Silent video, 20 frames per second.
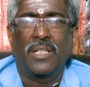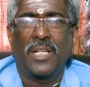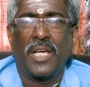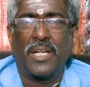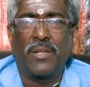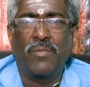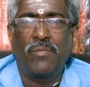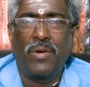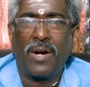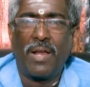
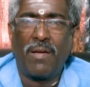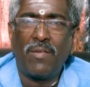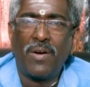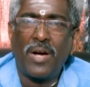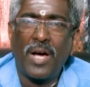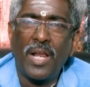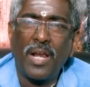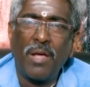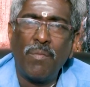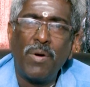நான் இவ்வளவு
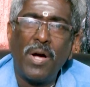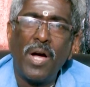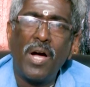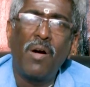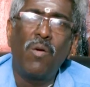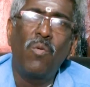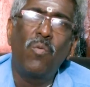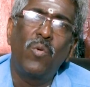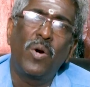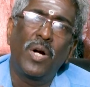காலமாக
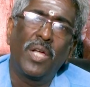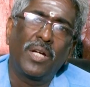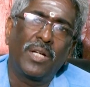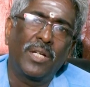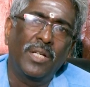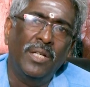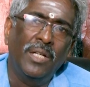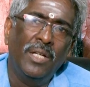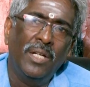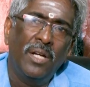
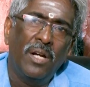உங்களுக்கு